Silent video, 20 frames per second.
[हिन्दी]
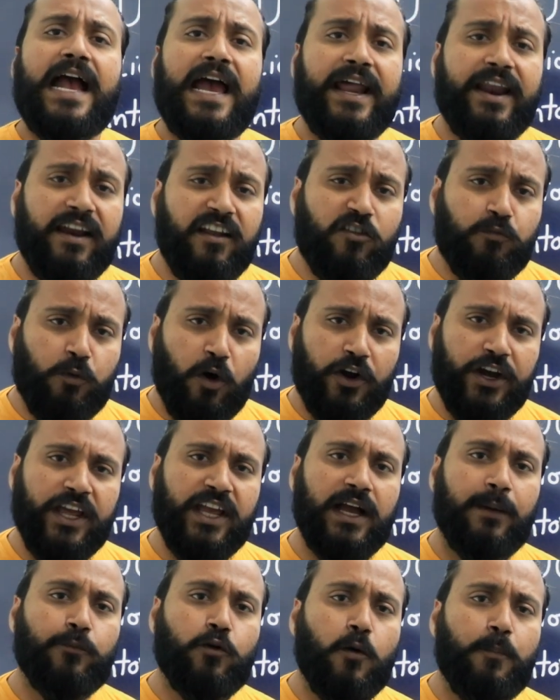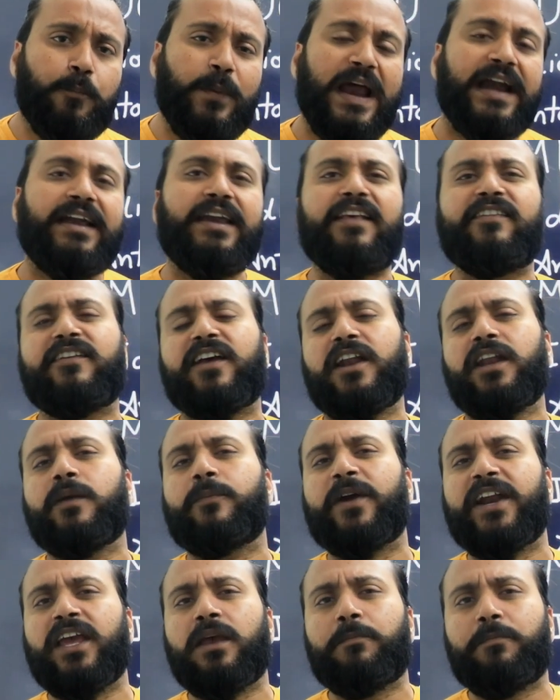एरर स्पॉटिंग आपको प्रैक्टिस करनी
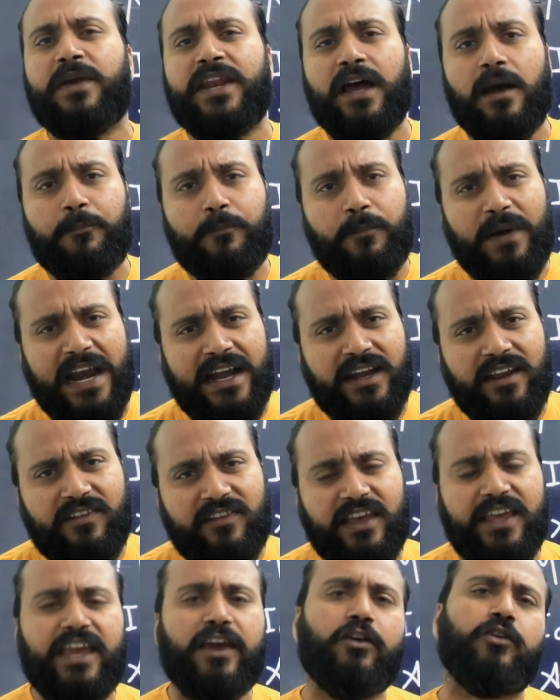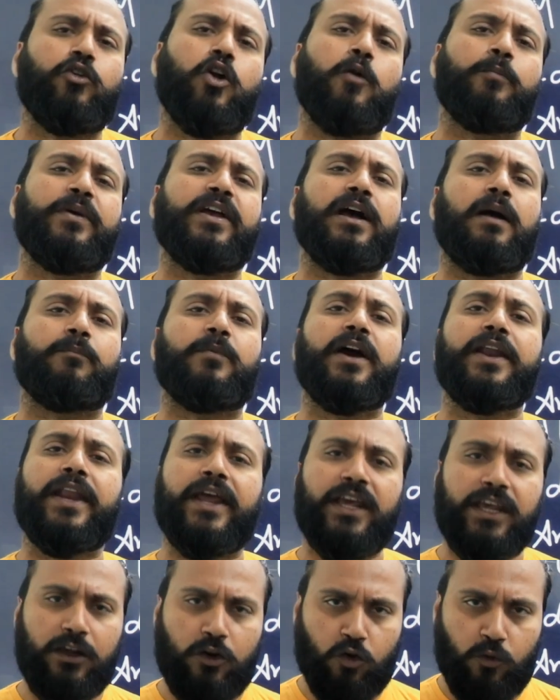पड़ेगी बिना प्रैक्टिस के ये टॉपिक आपका
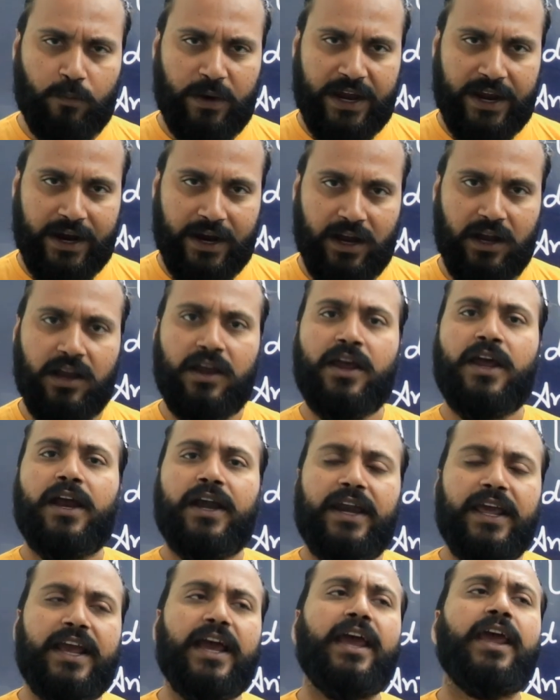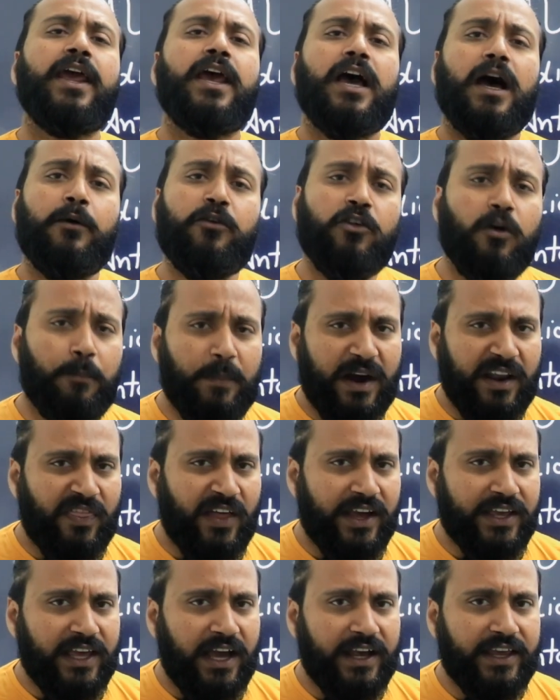नहीं हो पाएगा ठीक है अब इसे
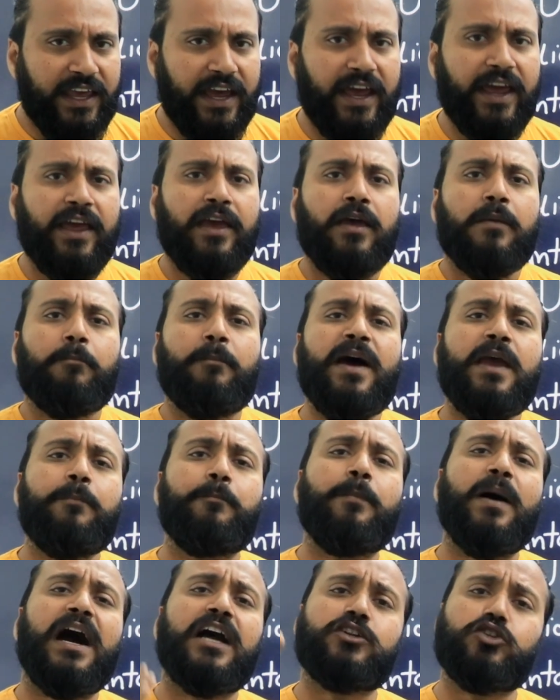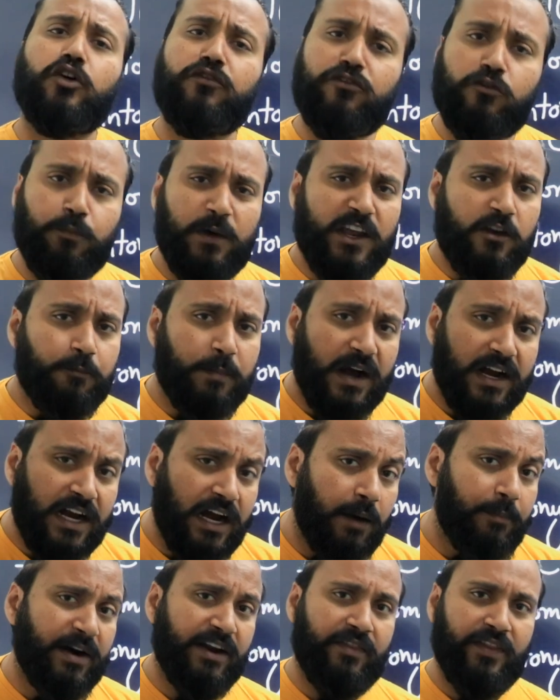पढ़ना क्या क्या है भाई पार्ट ऑफ स्पीच
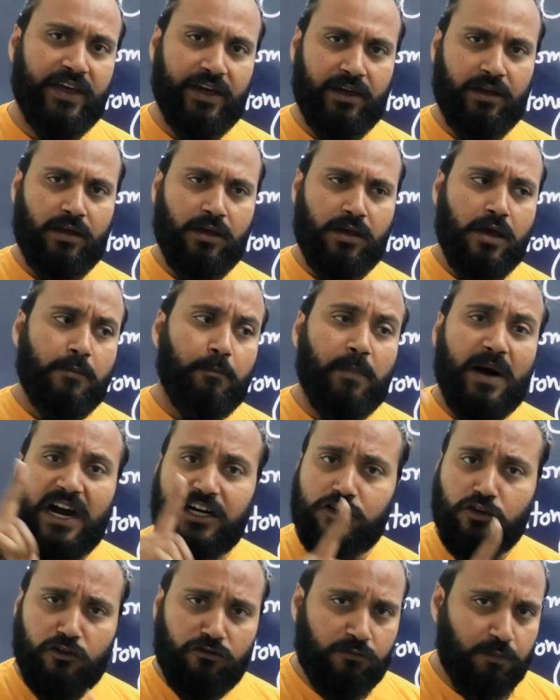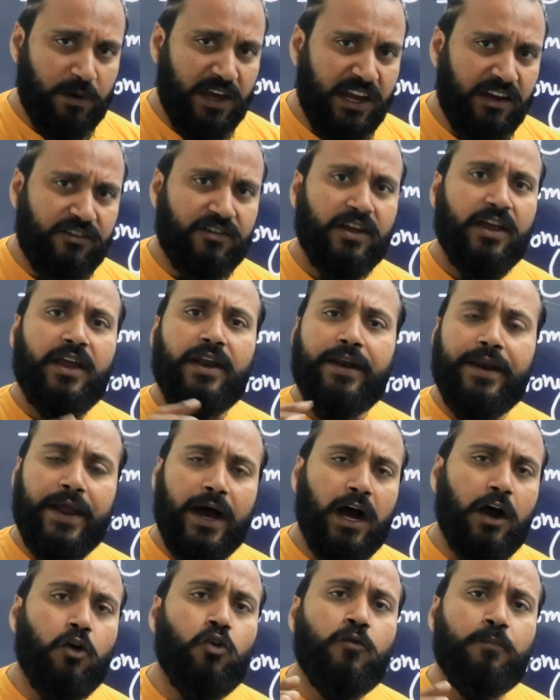पक्का पढ़ने पार्ट ऑफ स्पीच
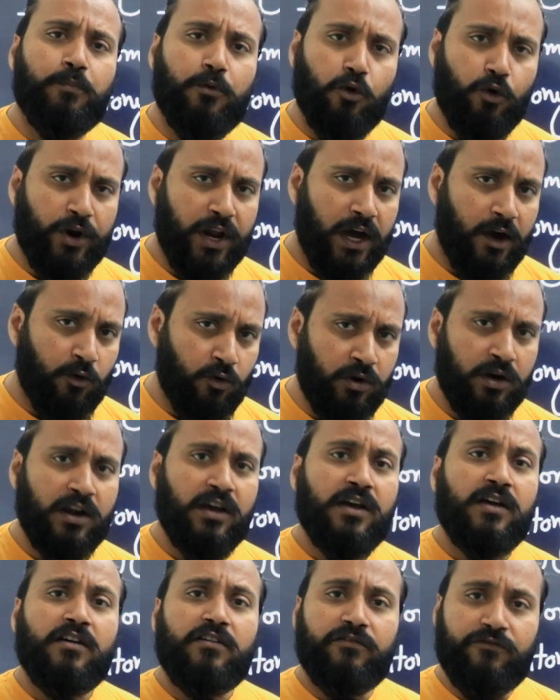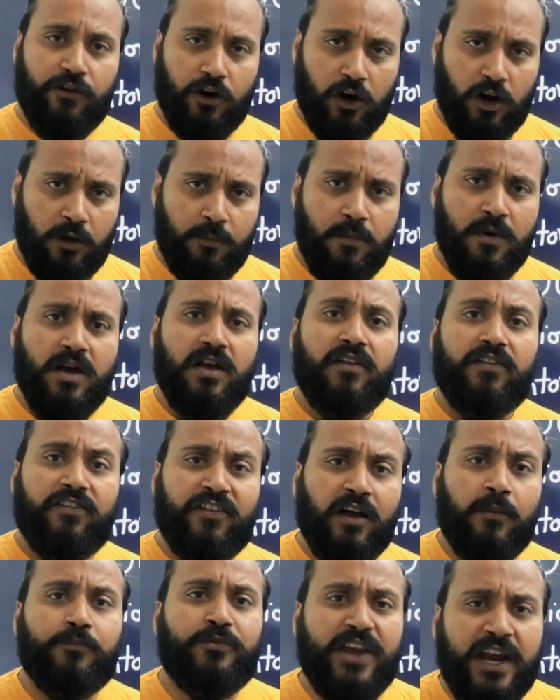नाउन प्रोनाउन वर्ब
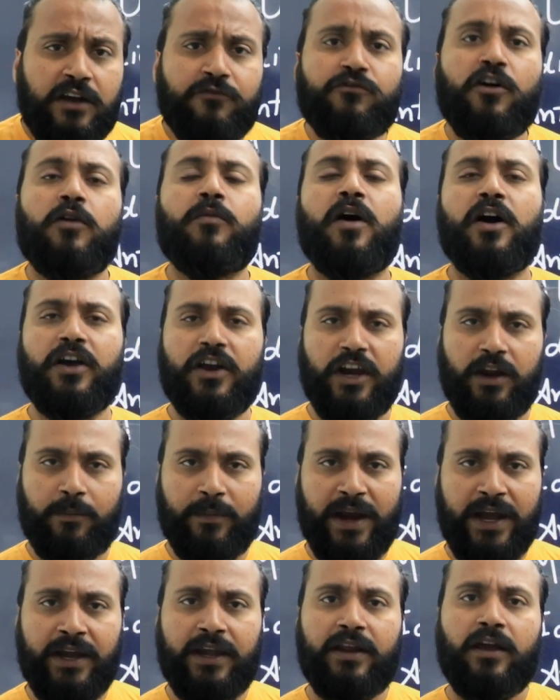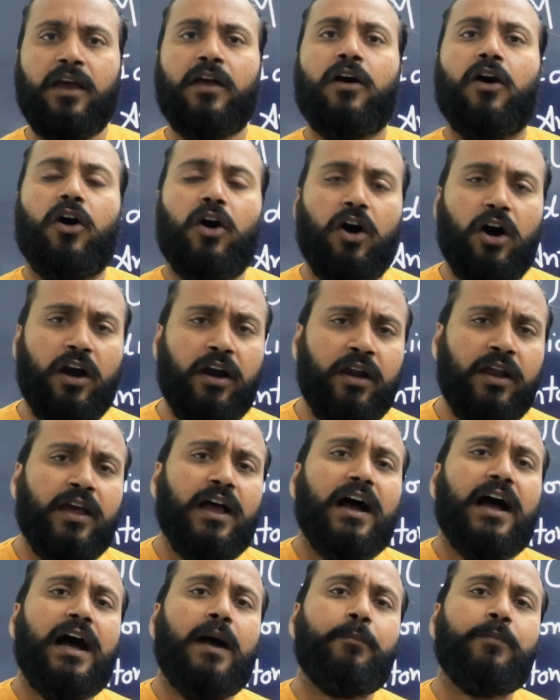सब्जेक्ट वर्ब अग्रीमेंट और
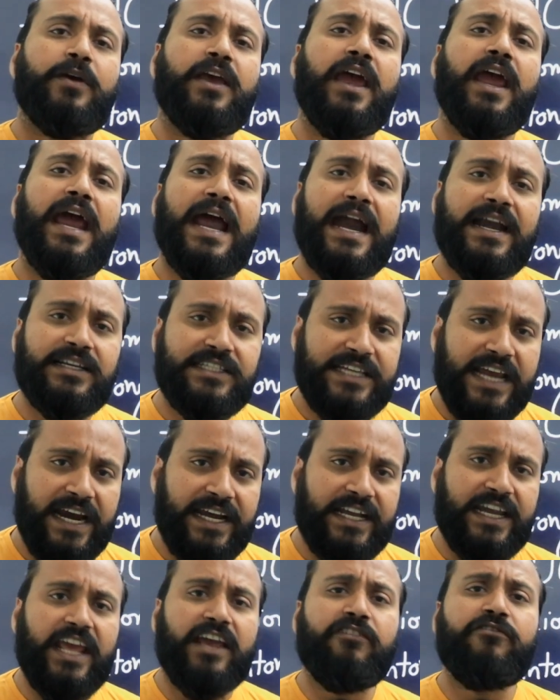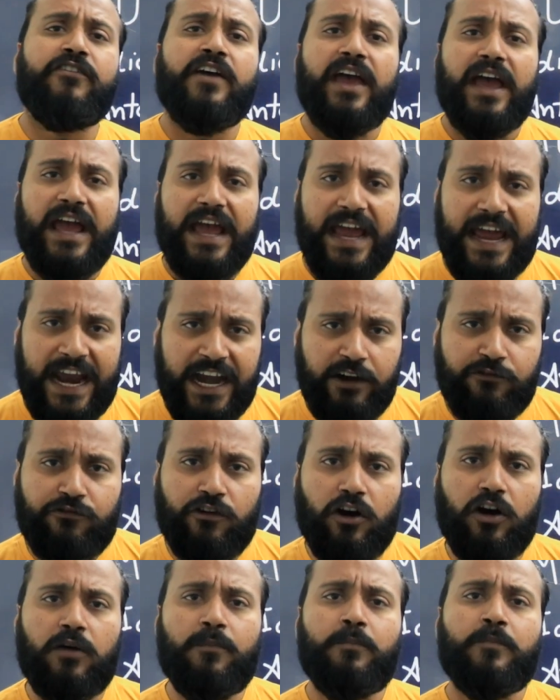आपके एडजेक्टिव
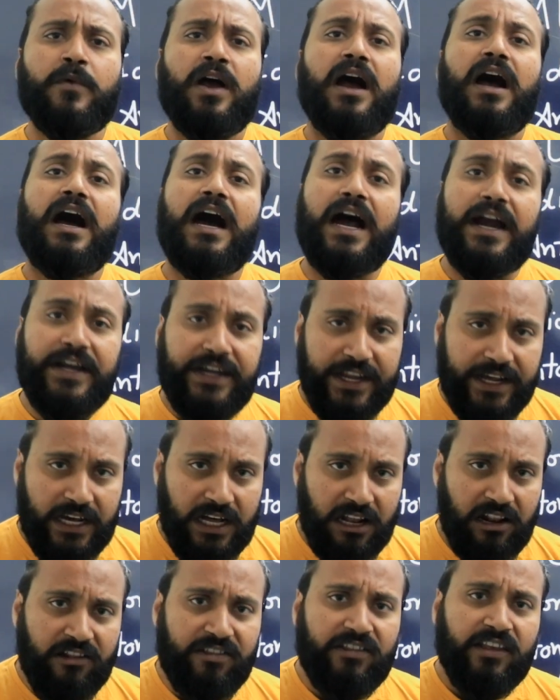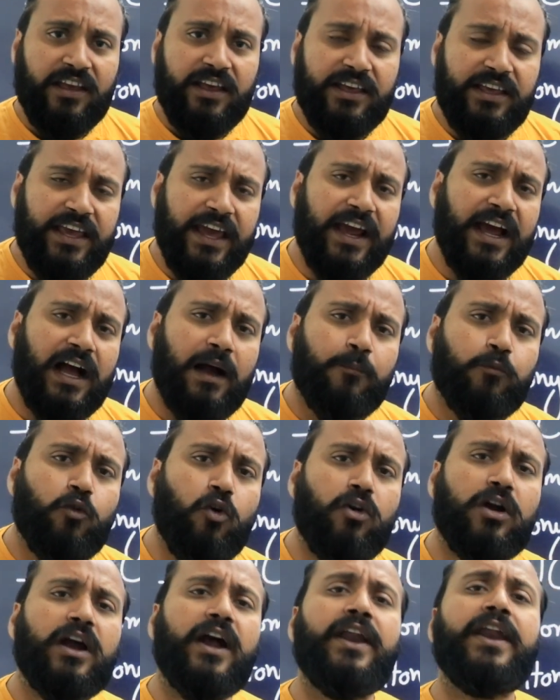एडवर्ब आर्टिकल्स ये
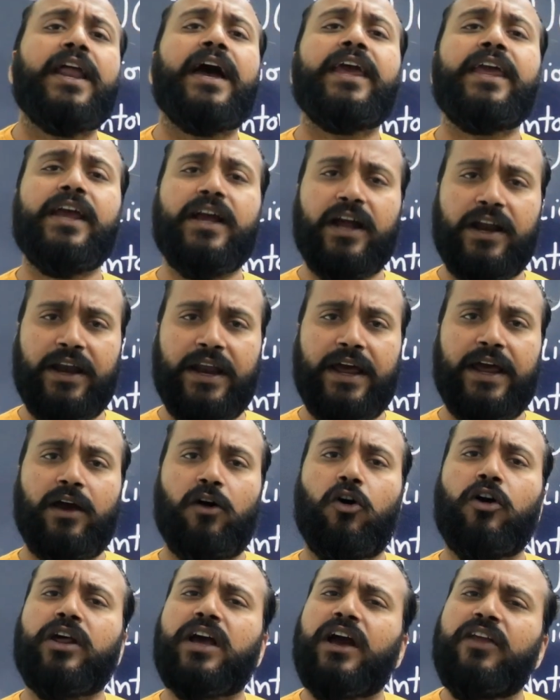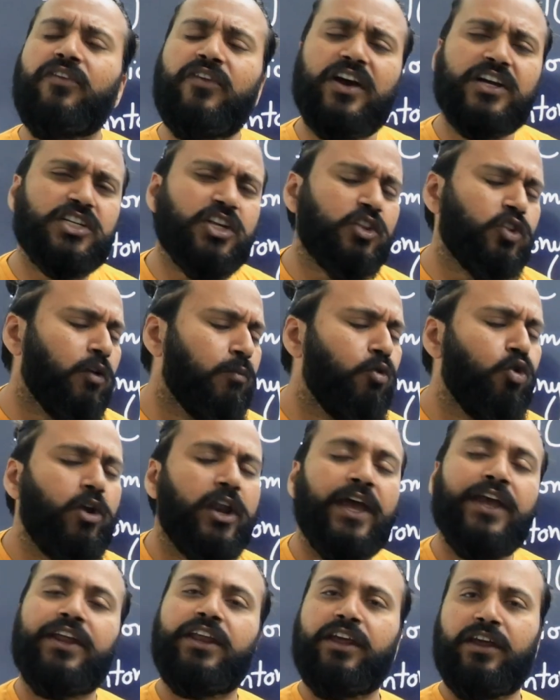आपको करना ही करना है और कंजंक्शन तो
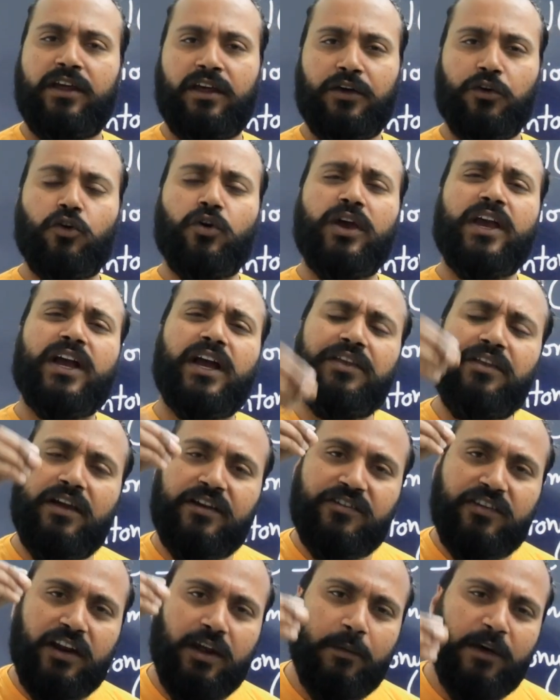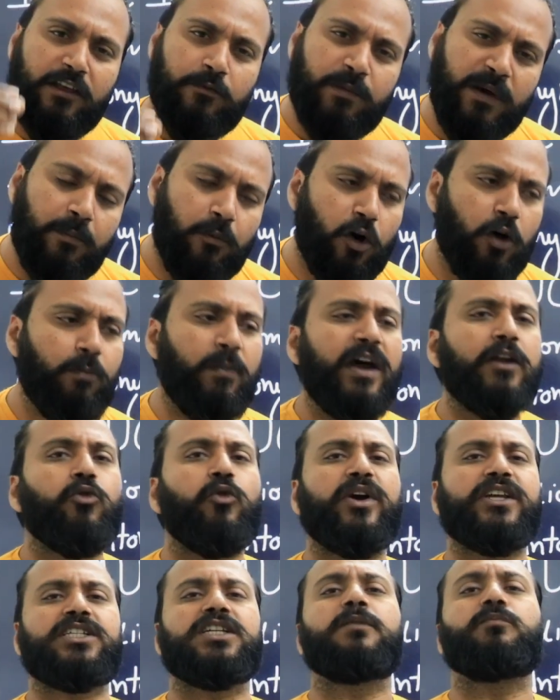भूलना ही नहीं क्योंकि कंजंक्शन के बेस पर बहुत बार
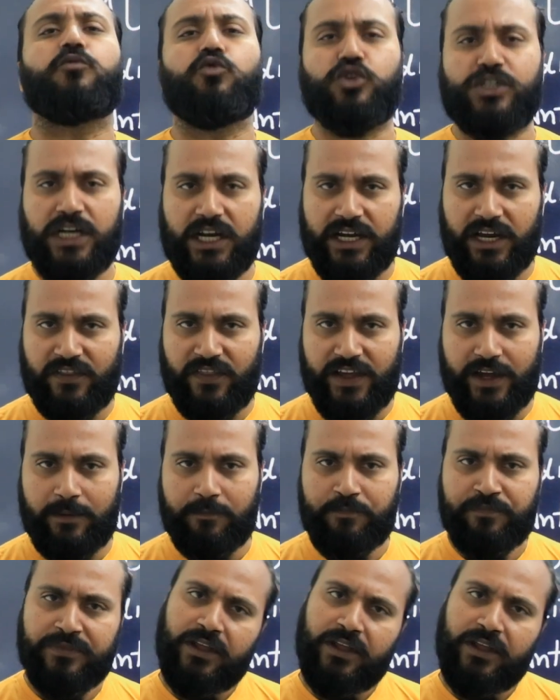क्वेश्चन पूछा जाता है